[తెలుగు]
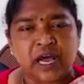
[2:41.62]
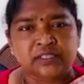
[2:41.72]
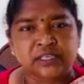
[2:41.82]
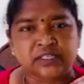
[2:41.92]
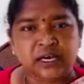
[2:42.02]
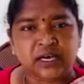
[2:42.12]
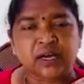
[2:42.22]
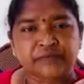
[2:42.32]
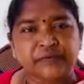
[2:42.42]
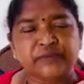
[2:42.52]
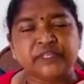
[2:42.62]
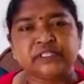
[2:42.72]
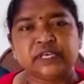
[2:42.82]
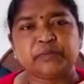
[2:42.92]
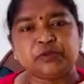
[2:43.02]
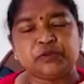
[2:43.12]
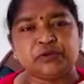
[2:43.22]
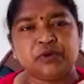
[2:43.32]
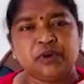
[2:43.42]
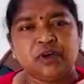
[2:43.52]
ఆ జనతా కర్ఫ్యూ విధించే
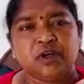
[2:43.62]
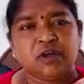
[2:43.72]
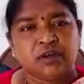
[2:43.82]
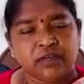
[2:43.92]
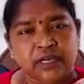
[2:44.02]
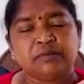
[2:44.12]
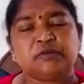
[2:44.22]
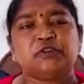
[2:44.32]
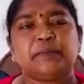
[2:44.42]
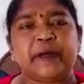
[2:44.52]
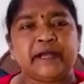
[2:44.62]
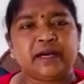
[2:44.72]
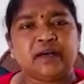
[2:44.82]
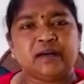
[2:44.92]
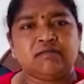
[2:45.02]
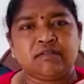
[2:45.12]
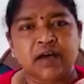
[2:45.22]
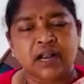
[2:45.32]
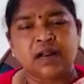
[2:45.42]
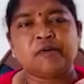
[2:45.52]
ముందు ఏముంది బయట
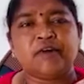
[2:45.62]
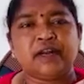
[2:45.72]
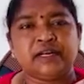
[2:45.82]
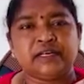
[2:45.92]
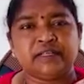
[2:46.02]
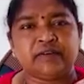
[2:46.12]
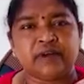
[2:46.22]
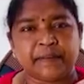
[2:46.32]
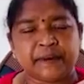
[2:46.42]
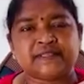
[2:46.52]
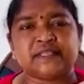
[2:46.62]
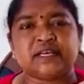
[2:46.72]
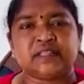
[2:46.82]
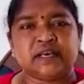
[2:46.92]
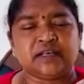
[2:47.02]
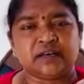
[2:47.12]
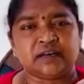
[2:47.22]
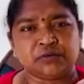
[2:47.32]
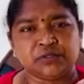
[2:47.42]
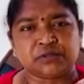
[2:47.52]
వాళ్ళ అనుభవాలు ఏంటి వాళ్ళ పరిస్థితి ఏంటనేది
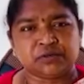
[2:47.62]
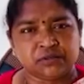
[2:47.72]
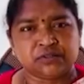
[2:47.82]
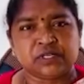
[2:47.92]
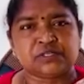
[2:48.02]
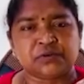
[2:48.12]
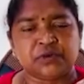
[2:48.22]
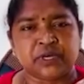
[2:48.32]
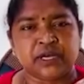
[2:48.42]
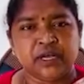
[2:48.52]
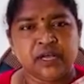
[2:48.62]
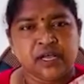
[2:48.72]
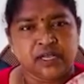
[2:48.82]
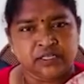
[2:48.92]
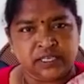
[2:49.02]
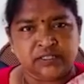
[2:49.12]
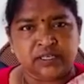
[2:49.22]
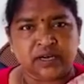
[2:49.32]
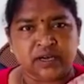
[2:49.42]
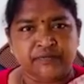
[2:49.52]
కనుక కొంచెం తెలుసుకుంటే
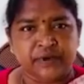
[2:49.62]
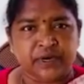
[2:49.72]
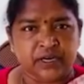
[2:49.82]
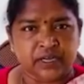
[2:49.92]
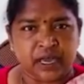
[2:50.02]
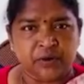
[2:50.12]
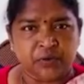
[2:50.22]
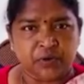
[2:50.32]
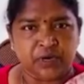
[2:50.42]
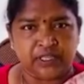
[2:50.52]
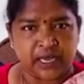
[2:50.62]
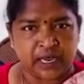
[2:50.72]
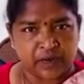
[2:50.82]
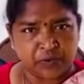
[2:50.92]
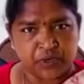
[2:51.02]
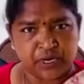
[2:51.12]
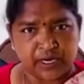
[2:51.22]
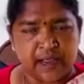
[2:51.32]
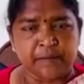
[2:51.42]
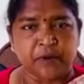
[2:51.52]
జనతా కర్ఫ్యూ కంటే అనుకున్నదా అనుకున్న
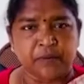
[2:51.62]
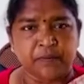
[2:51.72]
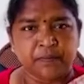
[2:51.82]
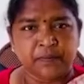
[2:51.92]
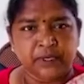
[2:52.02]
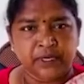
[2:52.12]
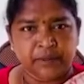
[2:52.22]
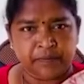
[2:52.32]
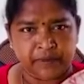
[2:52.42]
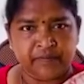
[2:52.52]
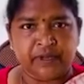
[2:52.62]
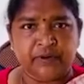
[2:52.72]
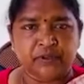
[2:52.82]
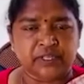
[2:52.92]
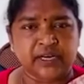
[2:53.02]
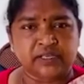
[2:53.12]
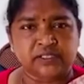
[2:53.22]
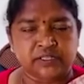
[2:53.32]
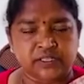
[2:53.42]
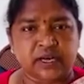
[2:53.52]
టైంలో ఇరవై రెండో తారీఖు
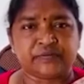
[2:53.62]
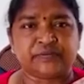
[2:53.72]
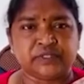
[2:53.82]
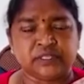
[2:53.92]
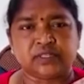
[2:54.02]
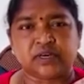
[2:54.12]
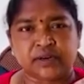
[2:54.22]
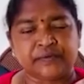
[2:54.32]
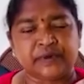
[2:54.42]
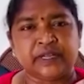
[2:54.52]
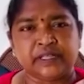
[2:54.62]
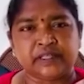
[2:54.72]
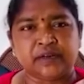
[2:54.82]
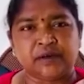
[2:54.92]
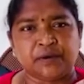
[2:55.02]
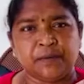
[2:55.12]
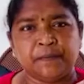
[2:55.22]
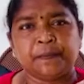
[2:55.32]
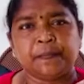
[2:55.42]
జనతా కర్ఫ్యూ జనతా కర్ఫ్యూ అనేది అయితే అన్నారో